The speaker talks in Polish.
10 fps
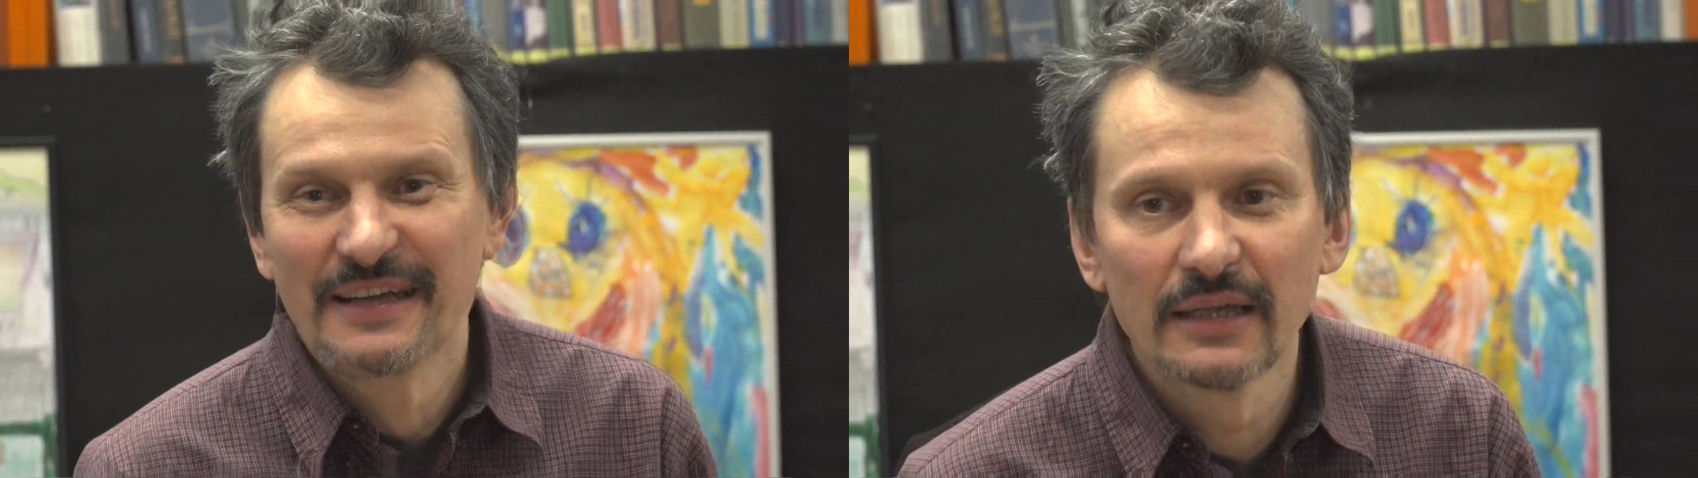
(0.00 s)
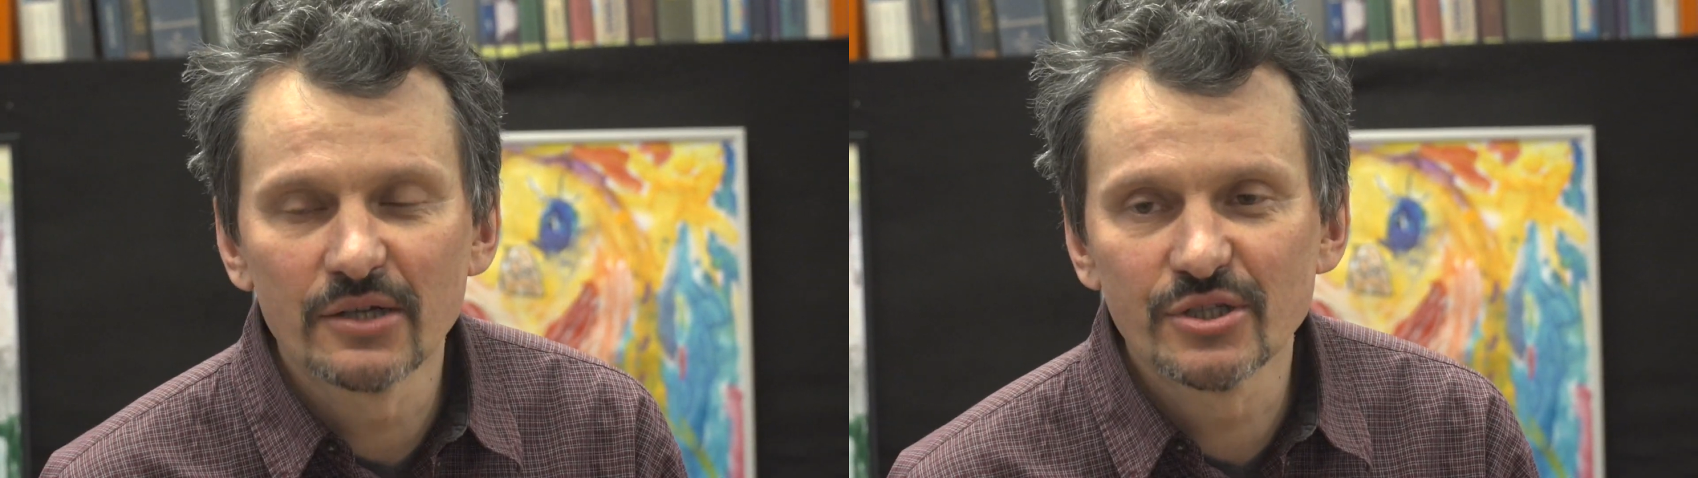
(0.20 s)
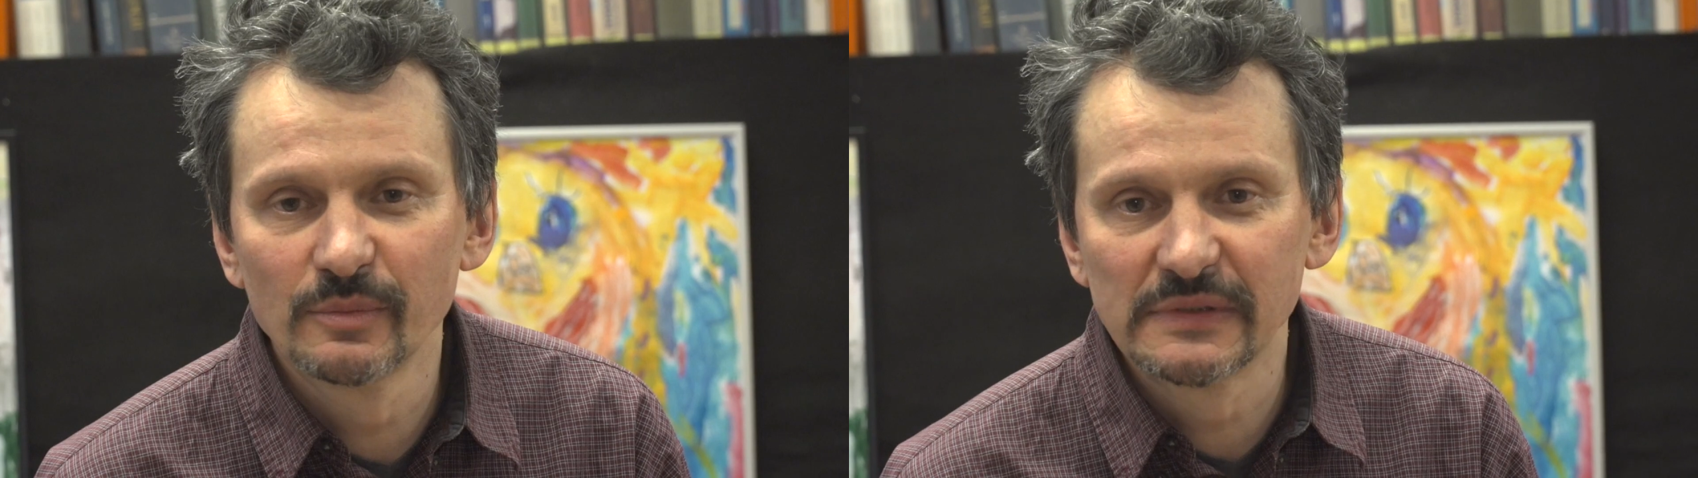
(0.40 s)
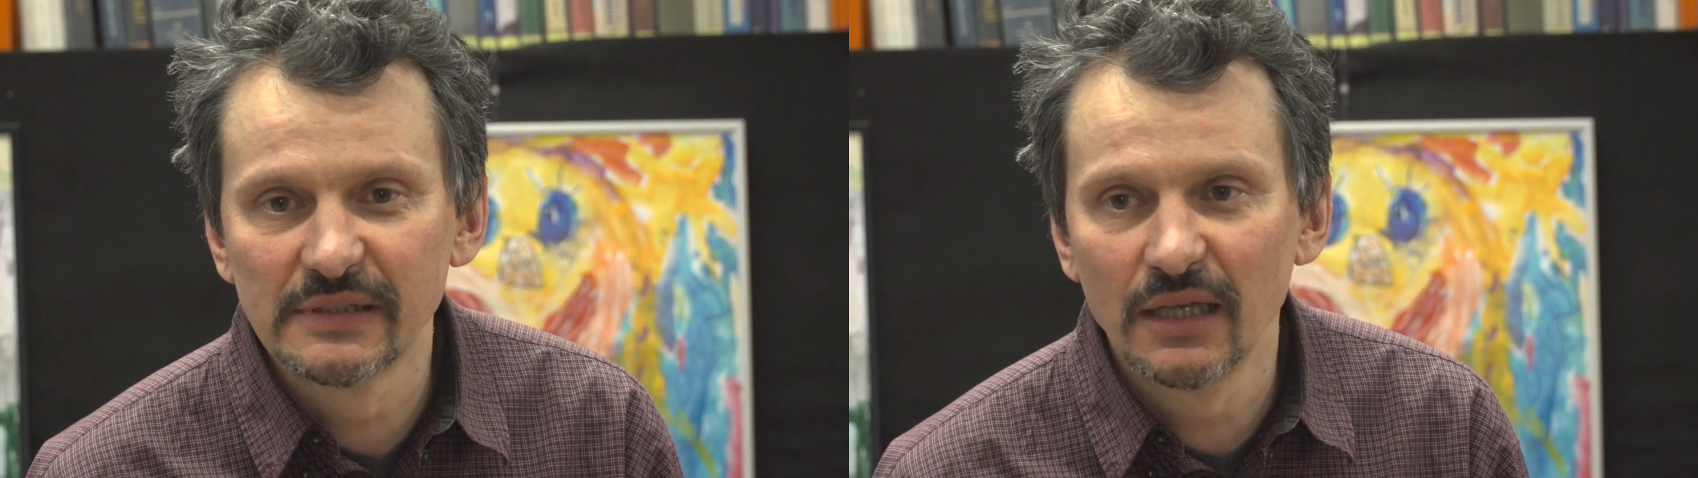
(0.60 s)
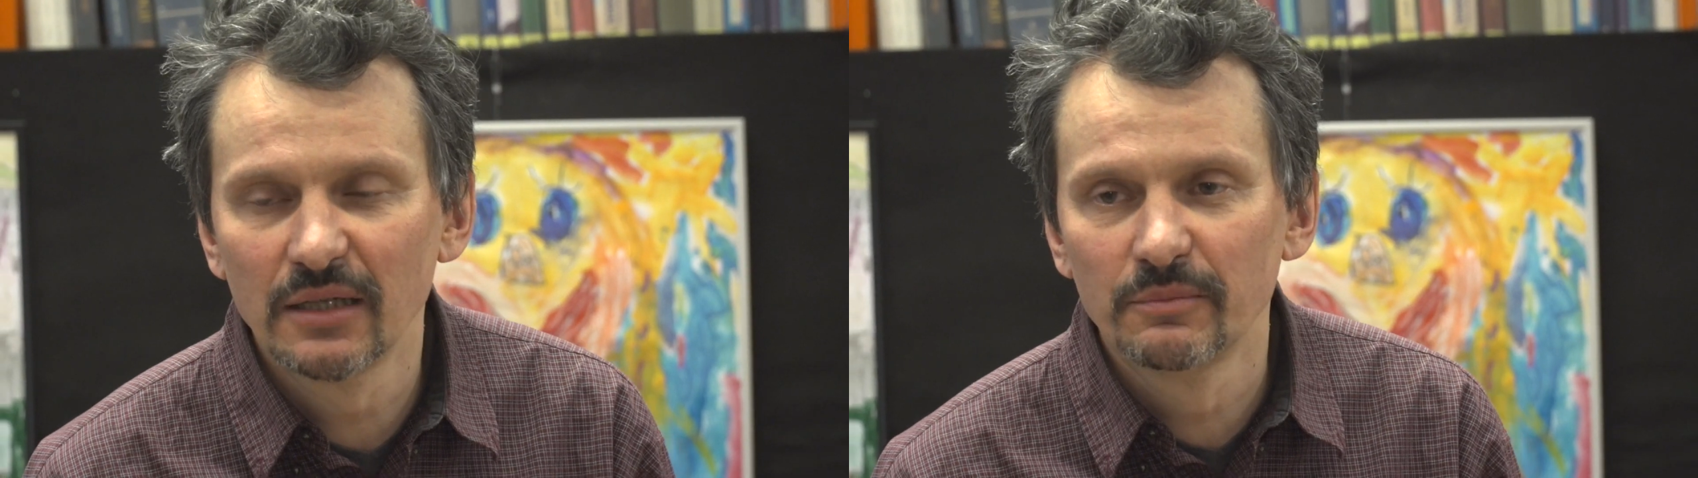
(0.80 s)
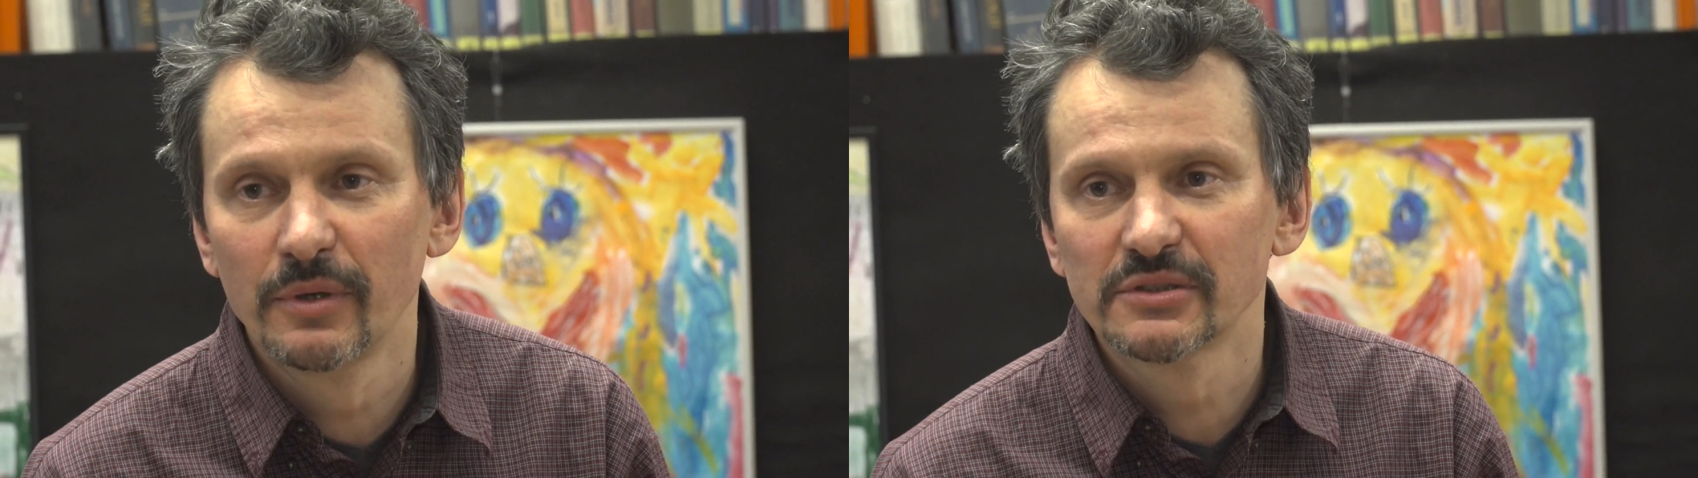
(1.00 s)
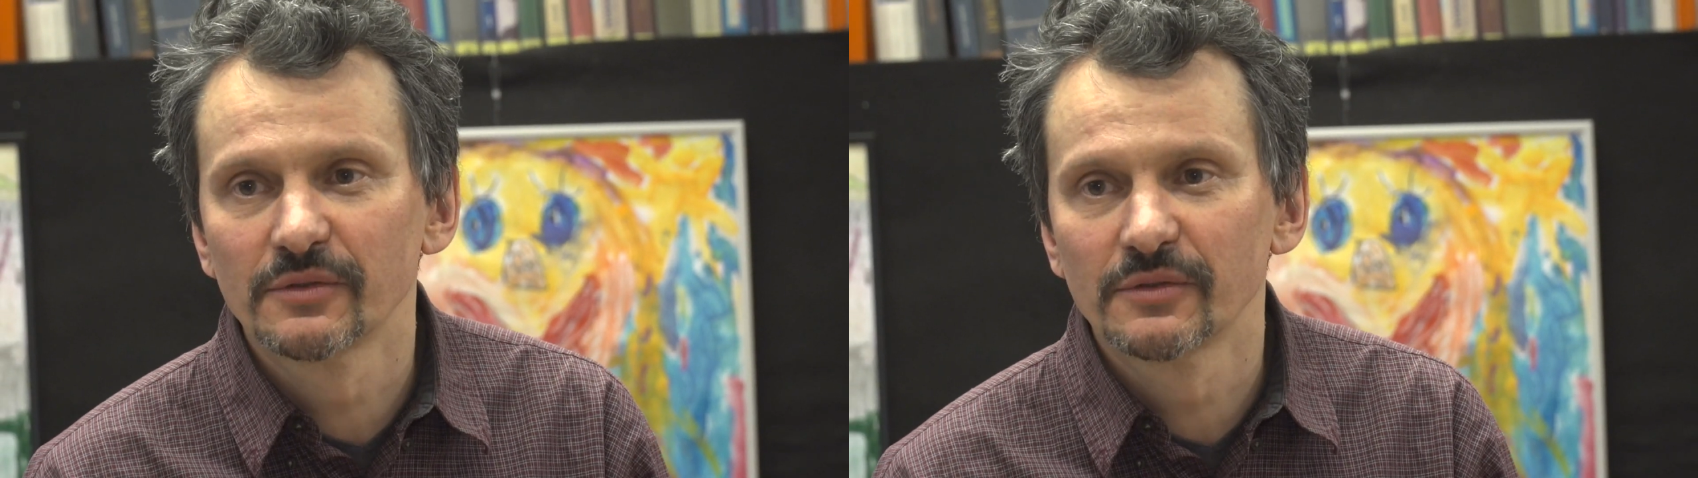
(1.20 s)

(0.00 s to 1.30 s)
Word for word: Naszym celem, bez